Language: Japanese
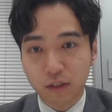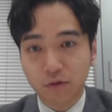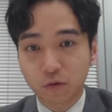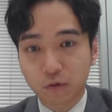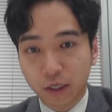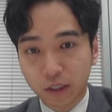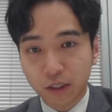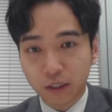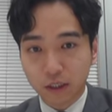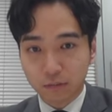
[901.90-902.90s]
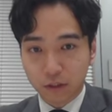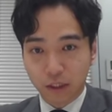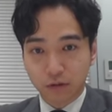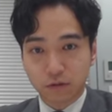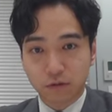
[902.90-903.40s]
はこの海外絡みっ
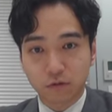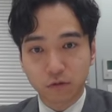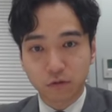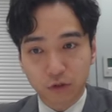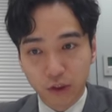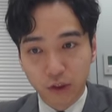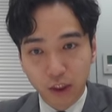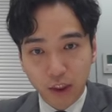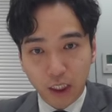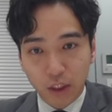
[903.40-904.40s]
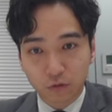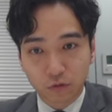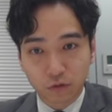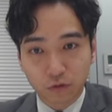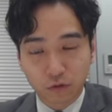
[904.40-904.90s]
てあのすごくあ
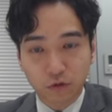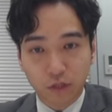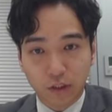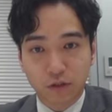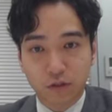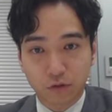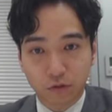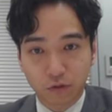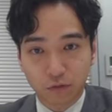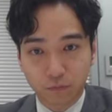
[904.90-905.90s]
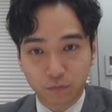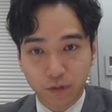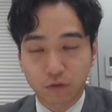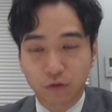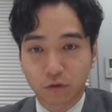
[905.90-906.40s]
の注意が必要
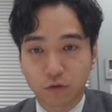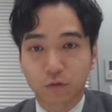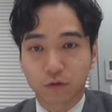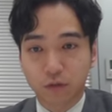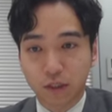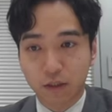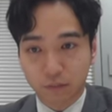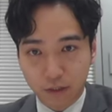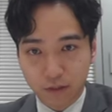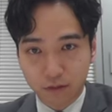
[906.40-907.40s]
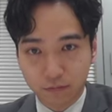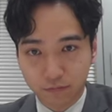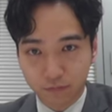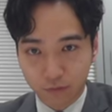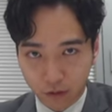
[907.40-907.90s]
だと思っています。
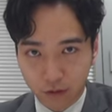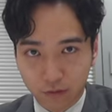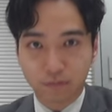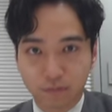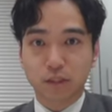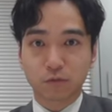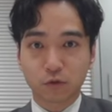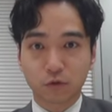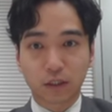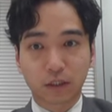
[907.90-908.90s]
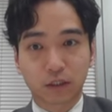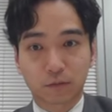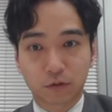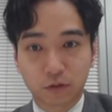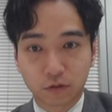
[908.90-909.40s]
はい。まあ、税務署の
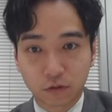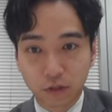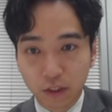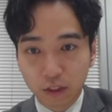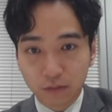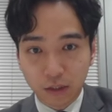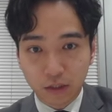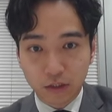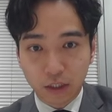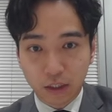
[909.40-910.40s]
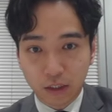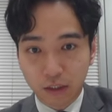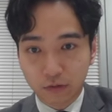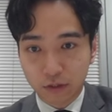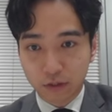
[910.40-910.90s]
方々もきっとまあ力入れてるんでしょ